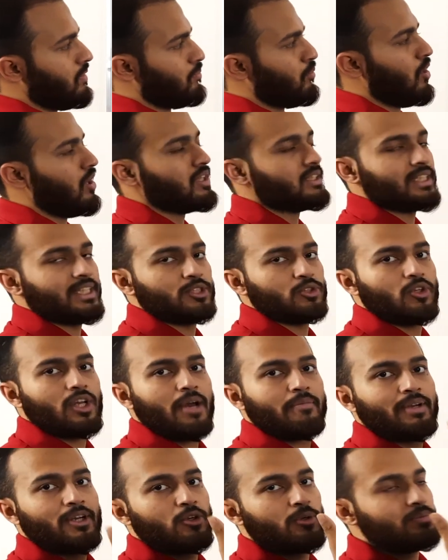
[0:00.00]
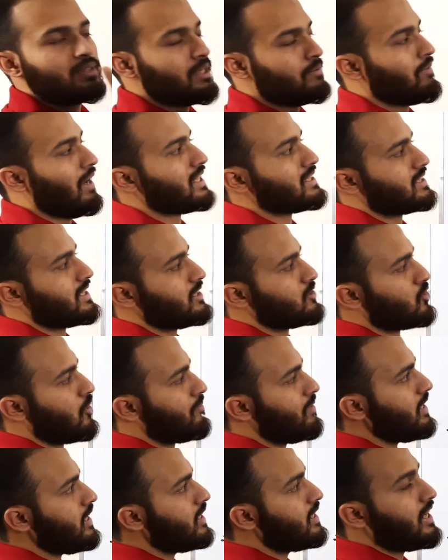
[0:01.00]
বল চেঞ্জ হলে আমার লব্ধির মান চেঞ্জ
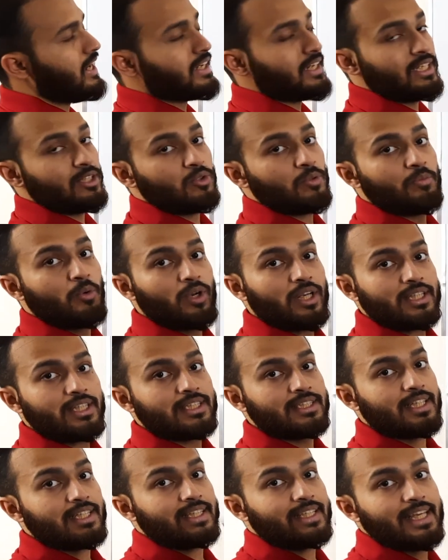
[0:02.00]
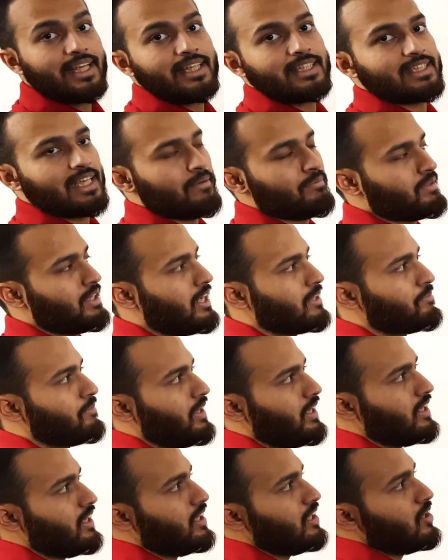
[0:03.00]
হবে কিন্তু বলে দিছে দিক সেম
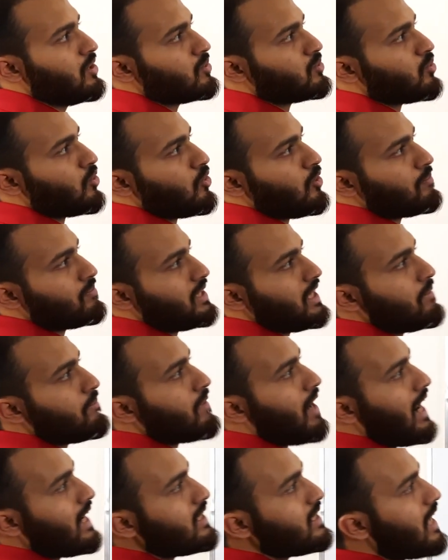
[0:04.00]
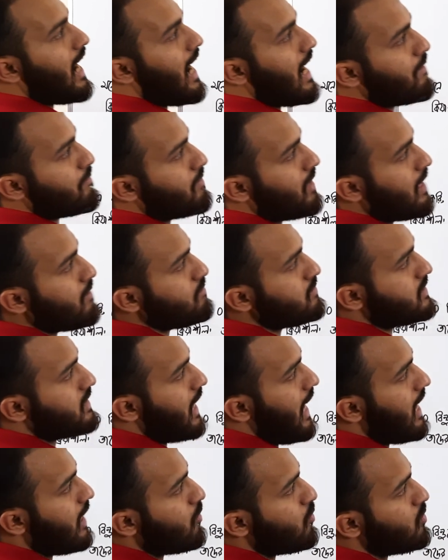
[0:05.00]
থাকবে সো লব্ধির মান আর প্রাইম
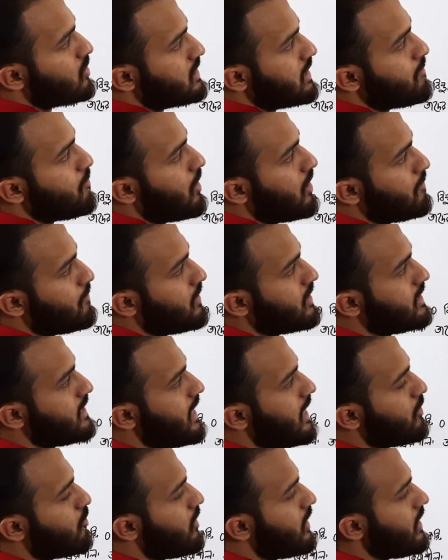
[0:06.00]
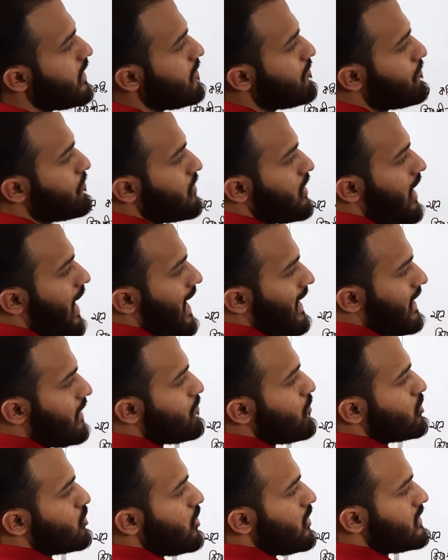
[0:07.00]
যা ওসি বরাবর ক্রিয়া করে
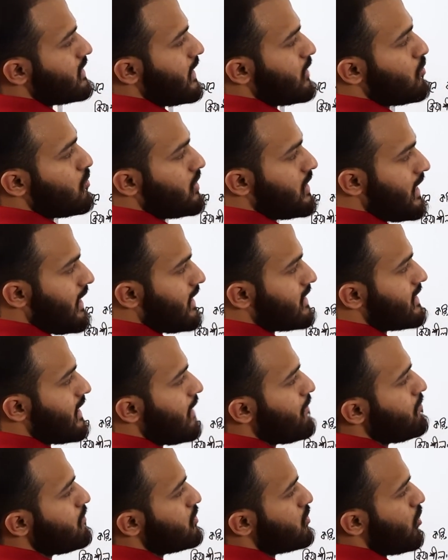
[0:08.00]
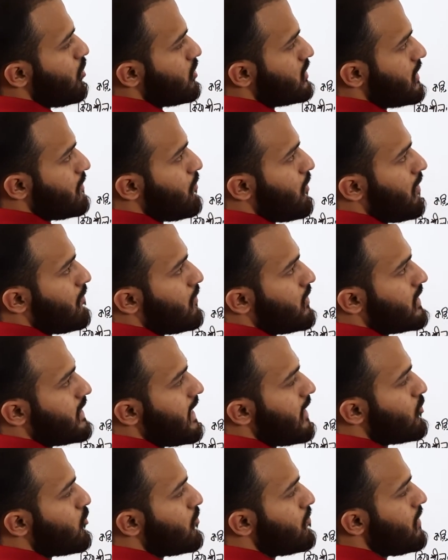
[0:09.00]
আগের মতোই যেহেতু দিক সেম সো ওসি বরাবর
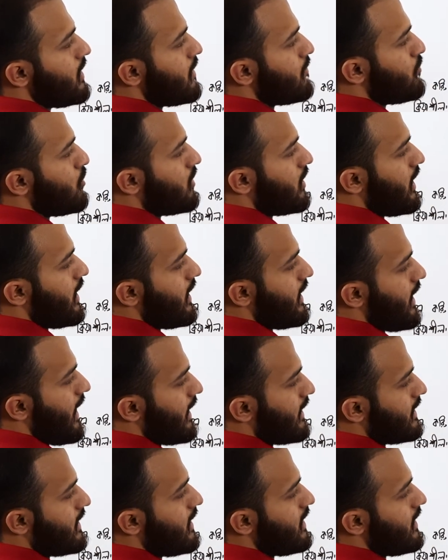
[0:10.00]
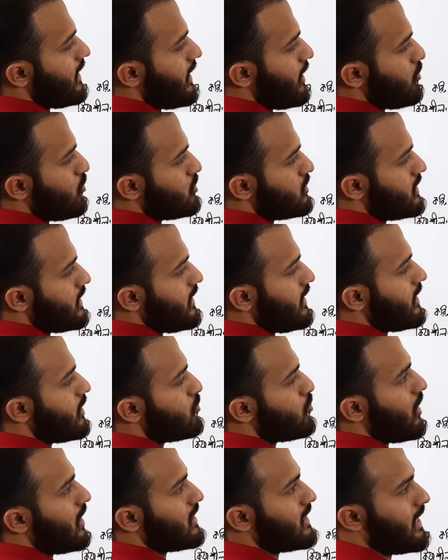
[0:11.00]
ক্রিয়া করবে এবং অ্যাঙ্গেল এ ওসি
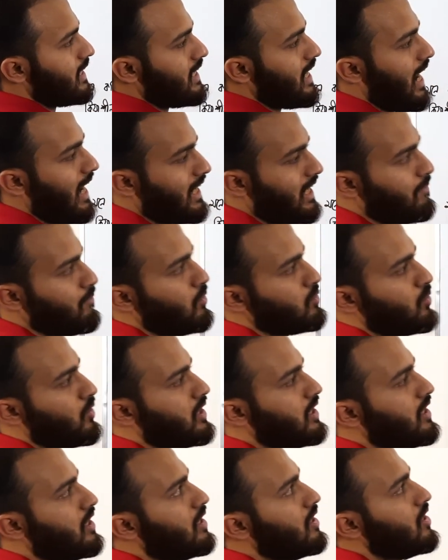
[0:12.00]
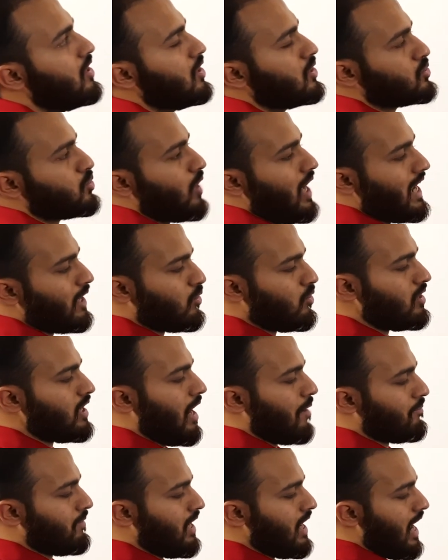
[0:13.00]
ইকুয়াল থেটা আগের মতোই সো এখন
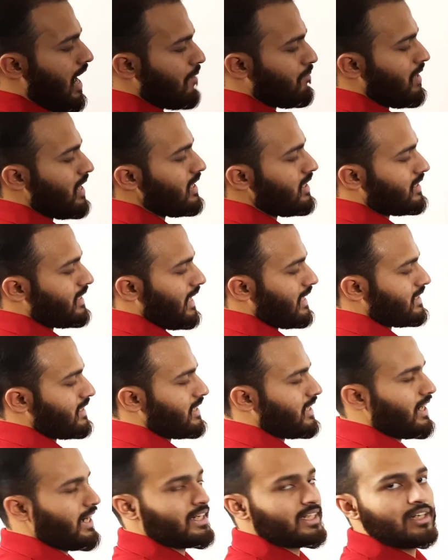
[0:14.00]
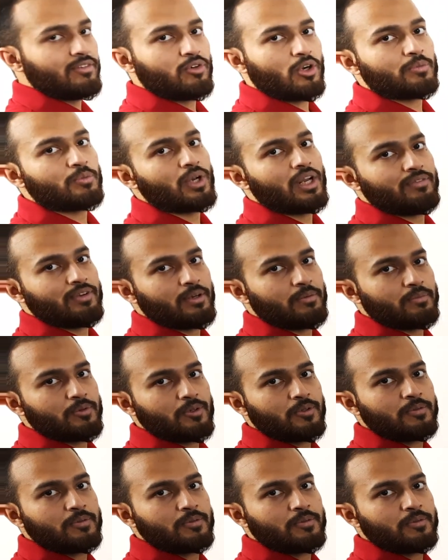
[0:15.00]
আমরা আবার টেন থেটার একটা ফর্মুলা ফেলব